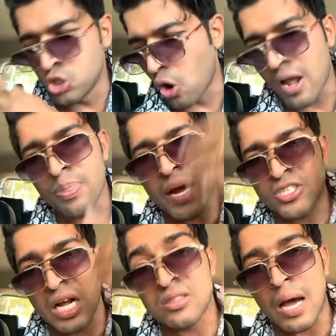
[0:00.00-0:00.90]

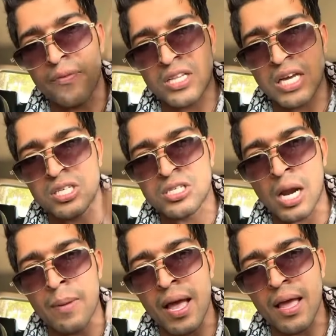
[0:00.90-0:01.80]
जोगिंदर चलता फिरता
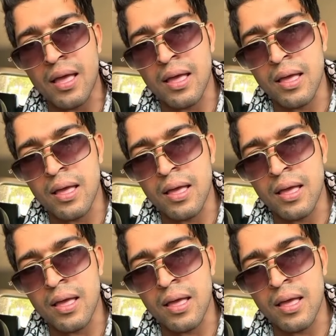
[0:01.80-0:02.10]
सिस्टम है